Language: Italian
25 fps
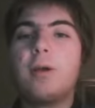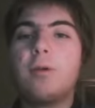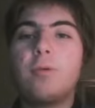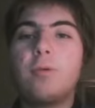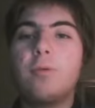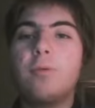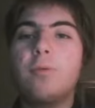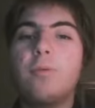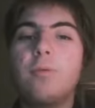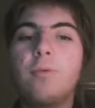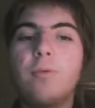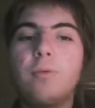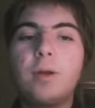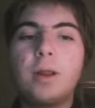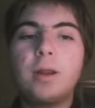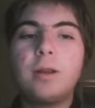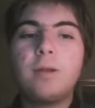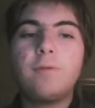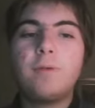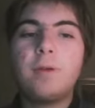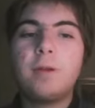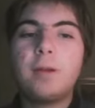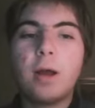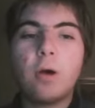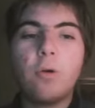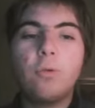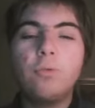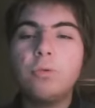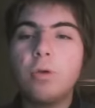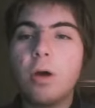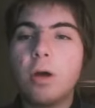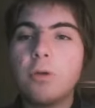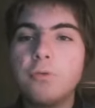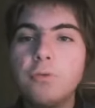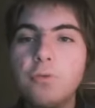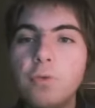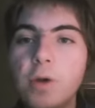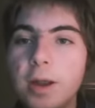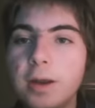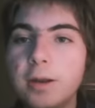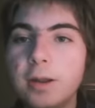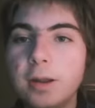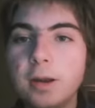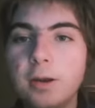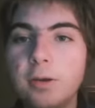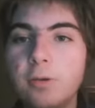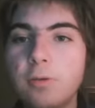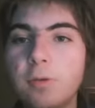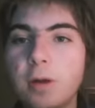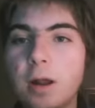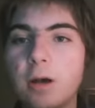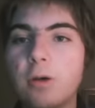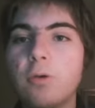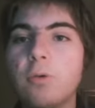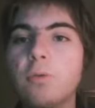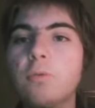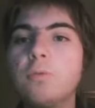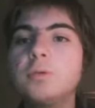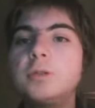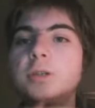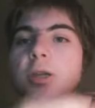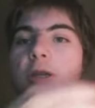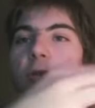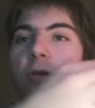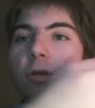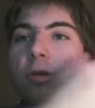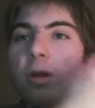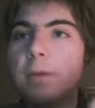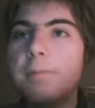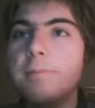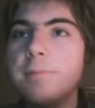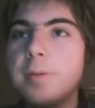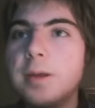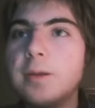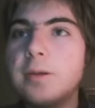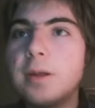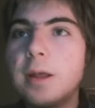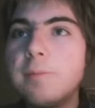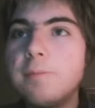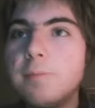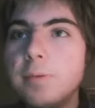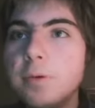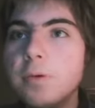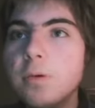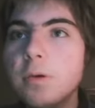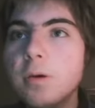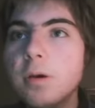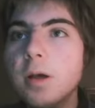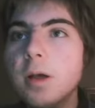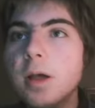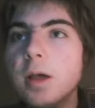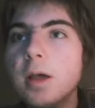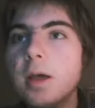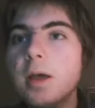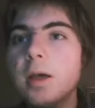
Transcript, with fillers: eh, con una difesa 1 a 2 addirittura con un centrocampista in più